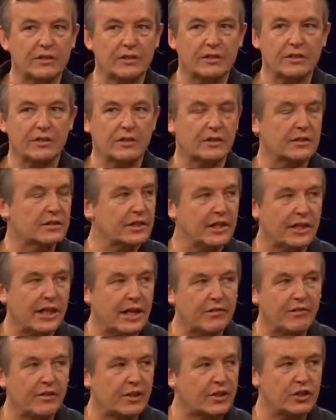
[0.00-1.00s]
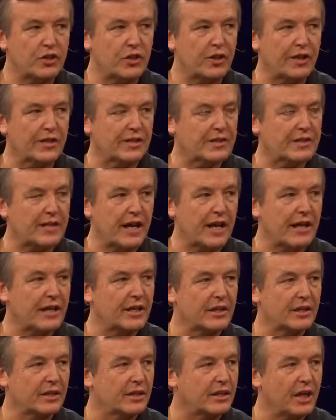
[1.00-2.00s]
сказать, мы сделали
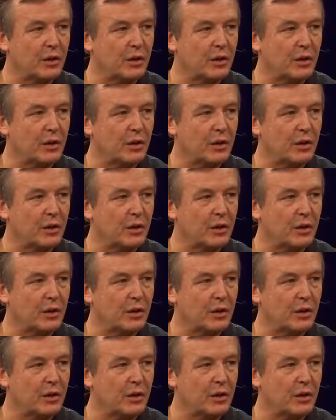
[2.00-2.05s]
это.